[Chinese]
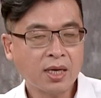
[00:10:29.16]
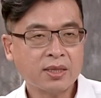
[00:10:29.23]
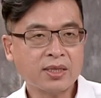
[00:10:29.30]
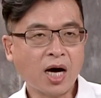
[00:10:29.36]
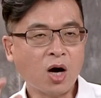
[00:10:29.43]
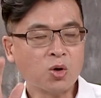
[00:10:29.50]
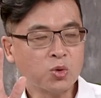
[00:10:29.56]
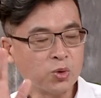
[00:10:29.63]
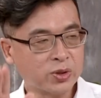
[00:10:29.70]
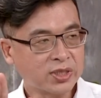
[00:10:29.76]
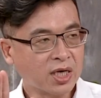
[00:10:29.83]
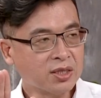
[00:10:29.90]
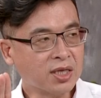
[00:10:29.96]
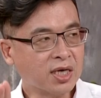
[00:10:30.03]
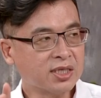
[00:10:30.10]
然后女
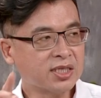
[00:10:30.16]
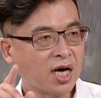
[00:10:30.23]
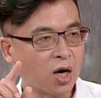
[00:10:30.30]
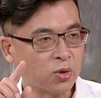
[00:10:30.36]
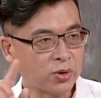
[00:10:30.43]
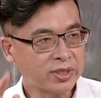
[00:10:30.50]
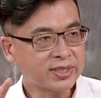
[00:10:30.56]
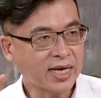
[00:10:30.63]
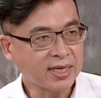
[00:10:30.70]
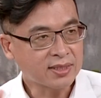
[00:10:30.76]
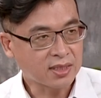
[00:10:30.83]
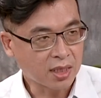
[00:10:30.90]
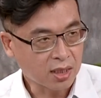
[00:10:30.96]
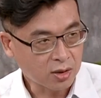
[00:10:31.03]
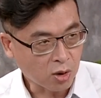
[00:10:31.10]
生呢小于三
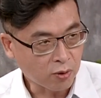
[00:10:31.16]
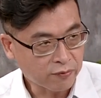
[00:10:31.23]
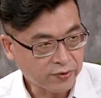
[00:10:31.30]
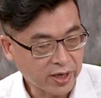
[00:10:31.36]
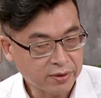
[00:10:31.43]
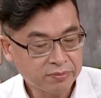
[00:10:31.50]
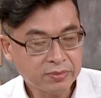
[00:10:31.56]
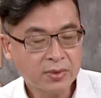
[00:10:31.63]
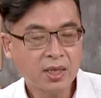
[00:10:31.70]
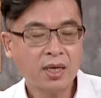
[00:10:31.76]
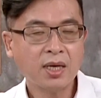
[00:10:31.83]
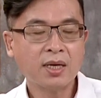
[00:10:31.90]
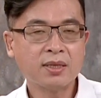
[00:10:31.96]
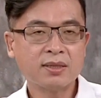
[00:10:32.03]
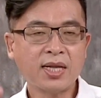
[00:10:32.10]
十二公分，
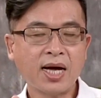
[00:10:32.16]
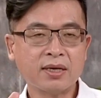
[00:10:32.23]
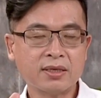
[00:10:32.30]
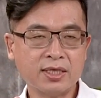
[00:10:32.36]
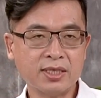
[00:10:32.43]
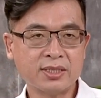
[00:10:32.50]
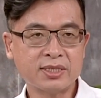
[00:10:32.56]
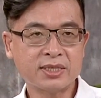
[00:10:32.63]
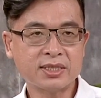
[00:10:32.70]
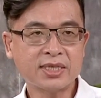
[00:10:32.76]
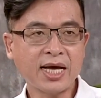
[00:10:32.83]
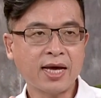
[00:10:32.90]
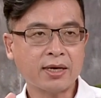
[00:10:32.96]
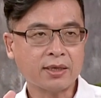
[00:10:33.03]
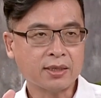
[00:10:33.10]
那你
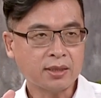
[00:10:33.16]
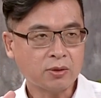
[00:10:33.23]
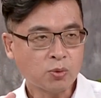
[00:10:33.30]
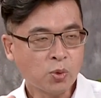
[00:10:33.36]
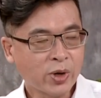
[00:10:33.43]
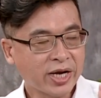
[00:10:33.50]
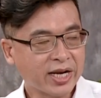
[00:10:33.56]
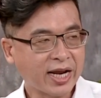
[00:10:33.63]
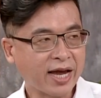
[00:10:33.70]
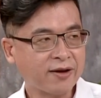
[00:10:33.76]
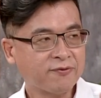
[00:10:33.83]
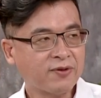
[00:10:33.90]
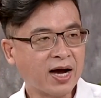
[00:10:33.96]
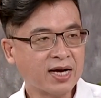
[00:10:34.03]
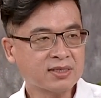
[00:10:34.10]
在未来
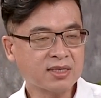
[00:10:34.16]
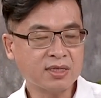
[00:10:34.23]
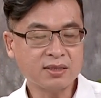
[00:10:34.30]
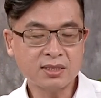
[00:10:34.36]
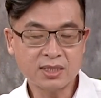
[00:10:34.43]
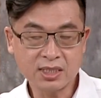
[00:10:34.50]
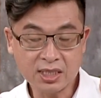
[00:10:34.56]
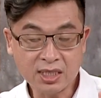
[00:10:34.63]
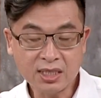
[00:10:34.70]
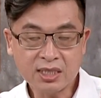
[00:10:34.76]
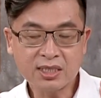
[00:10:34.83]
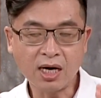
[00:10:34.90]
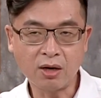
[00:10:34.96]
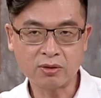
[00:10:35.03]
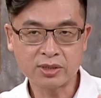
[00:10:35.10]
发生肌
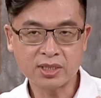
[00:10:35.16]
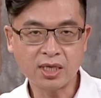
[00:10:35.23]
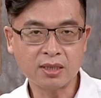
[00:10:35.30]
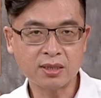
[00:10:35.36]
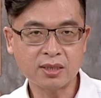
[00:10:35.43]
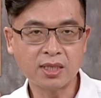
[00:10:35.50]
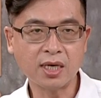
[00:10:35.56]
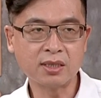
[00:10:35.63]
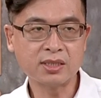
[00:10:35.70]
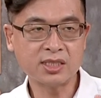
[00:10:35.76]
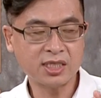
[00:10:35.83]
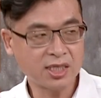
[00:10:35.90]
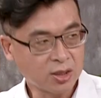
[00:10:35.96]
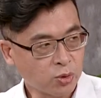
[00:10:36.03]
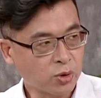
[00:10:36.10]
少症的
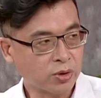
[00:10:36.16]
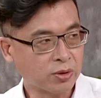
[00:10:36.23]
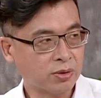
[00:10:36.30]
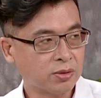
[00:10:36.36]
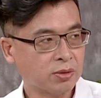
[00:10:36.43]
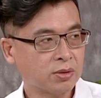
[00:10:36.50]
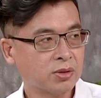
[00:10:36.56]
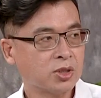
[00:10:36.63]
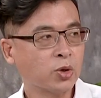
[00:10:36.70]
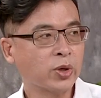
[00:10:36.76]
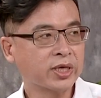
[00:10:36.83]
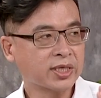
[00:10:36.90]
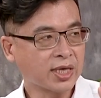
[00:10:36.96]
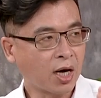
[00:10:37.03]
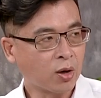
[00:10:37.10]
几率就
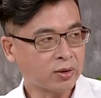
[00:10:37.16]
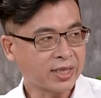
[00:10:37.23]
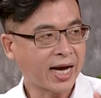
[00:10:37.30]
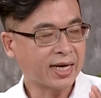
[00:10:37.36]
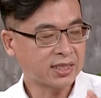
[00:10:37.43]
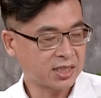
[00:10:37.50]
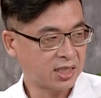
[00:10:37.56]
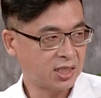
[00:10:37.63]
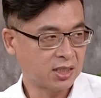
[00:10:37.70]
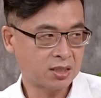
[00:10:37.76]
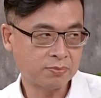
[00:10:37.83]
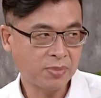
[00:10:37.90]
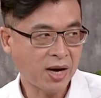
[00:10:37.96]
会高达七十